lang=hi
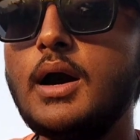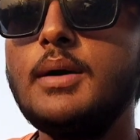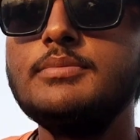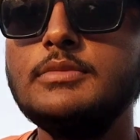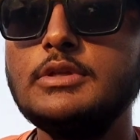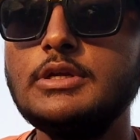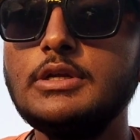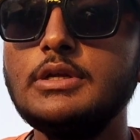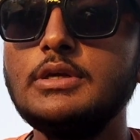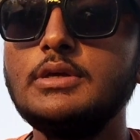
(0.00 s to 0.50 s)

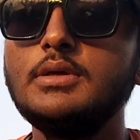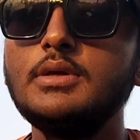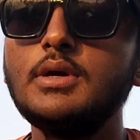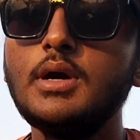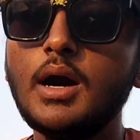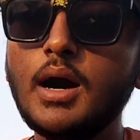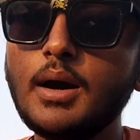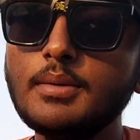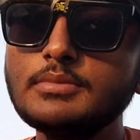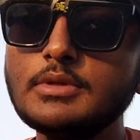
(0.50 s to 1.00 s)
आमदनी
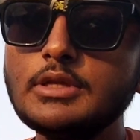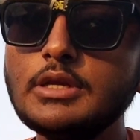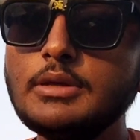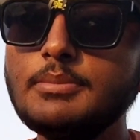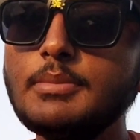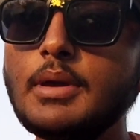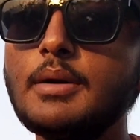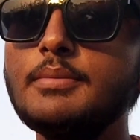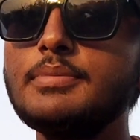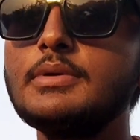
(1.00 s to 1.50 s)

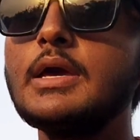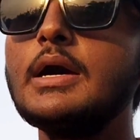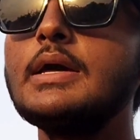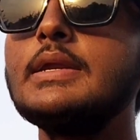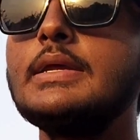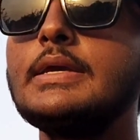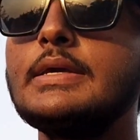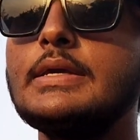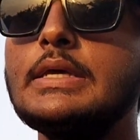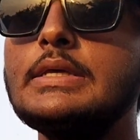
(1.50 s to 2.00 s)
आमदनी में हम क्या
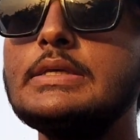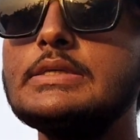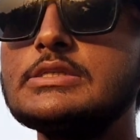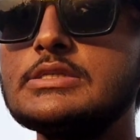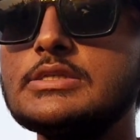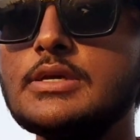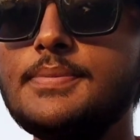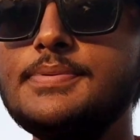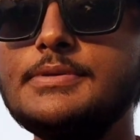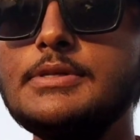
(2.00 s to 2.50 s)
लेंगे
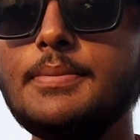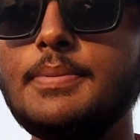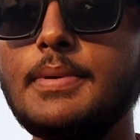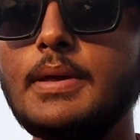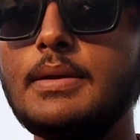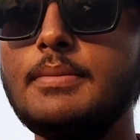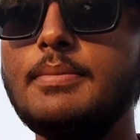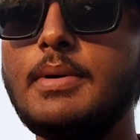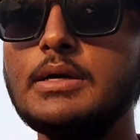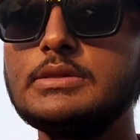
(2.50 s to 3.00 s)
सबसे
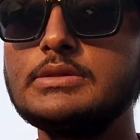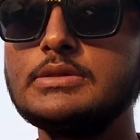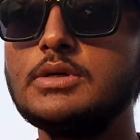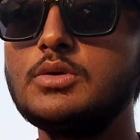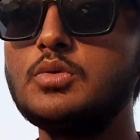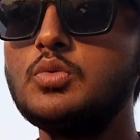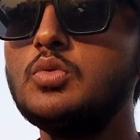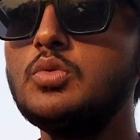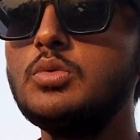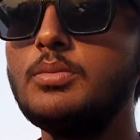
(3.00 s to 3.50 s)
पहले बात
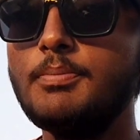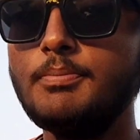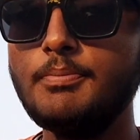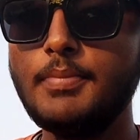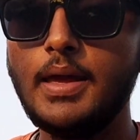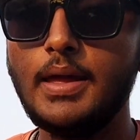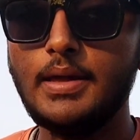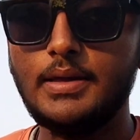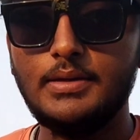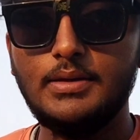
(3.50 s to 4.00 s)
करूँ
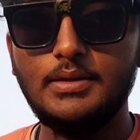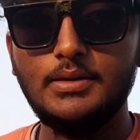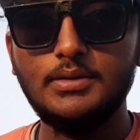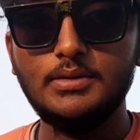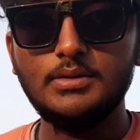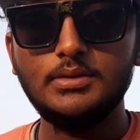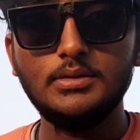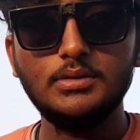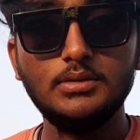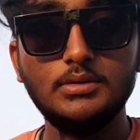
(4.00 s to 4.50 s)
मैं
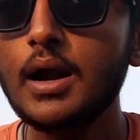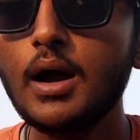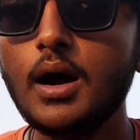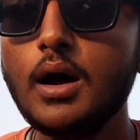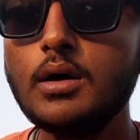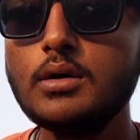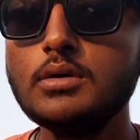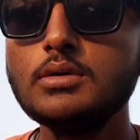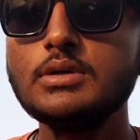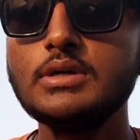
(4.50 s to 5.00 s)

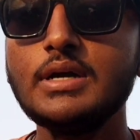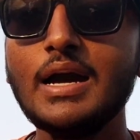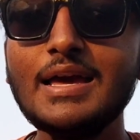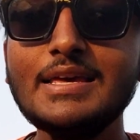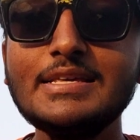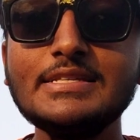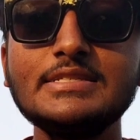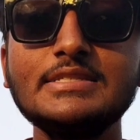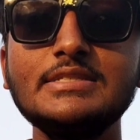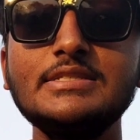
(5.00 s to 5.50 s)
हमारा
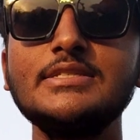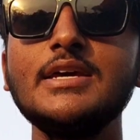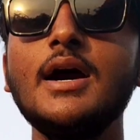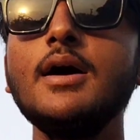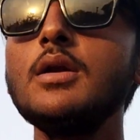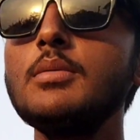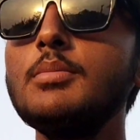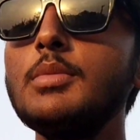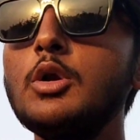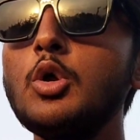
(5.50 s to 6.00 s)
गाइस
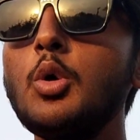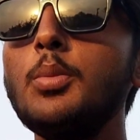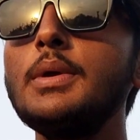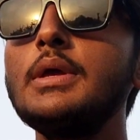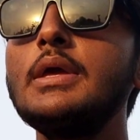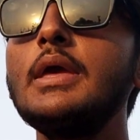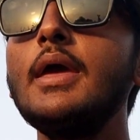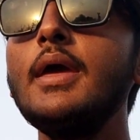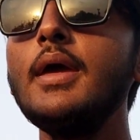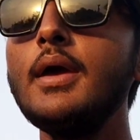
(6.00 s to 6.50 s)
चार नंबर
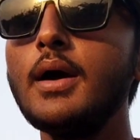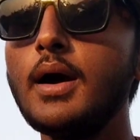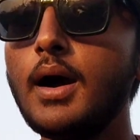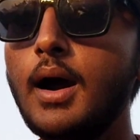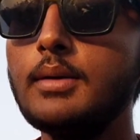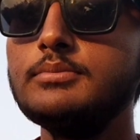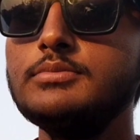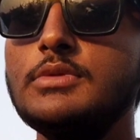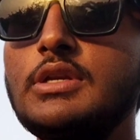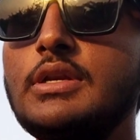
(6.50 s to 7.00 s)
टॉपिक है
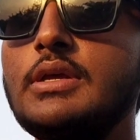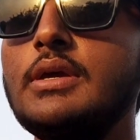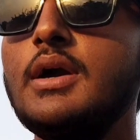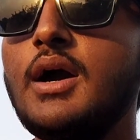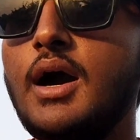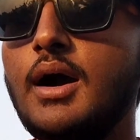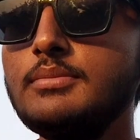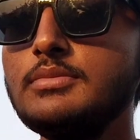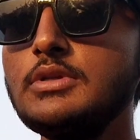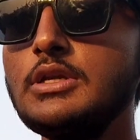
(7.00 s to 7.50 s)
आमदनी
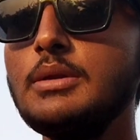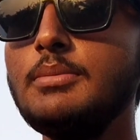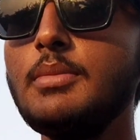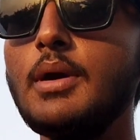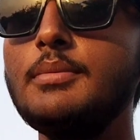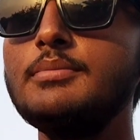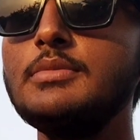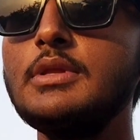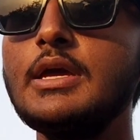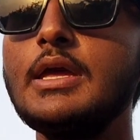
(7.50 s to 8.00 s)
आमदनी
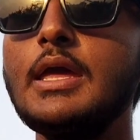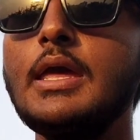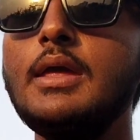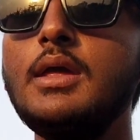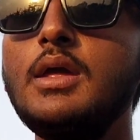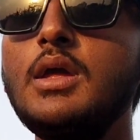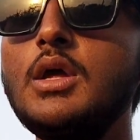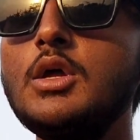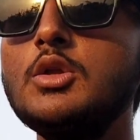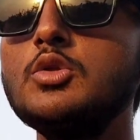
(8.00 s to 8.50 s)
में हम देखें
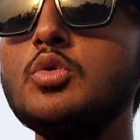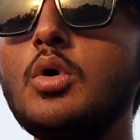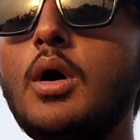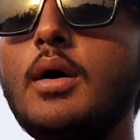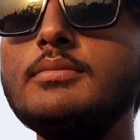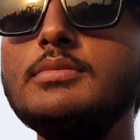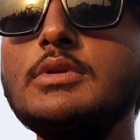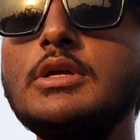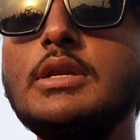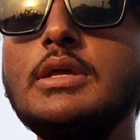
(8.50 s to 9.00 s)
तो
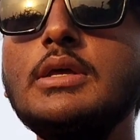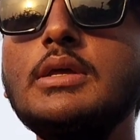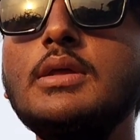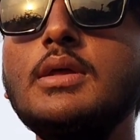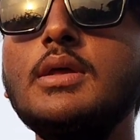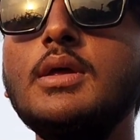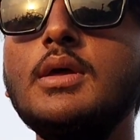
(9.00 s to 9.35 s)
आमदनी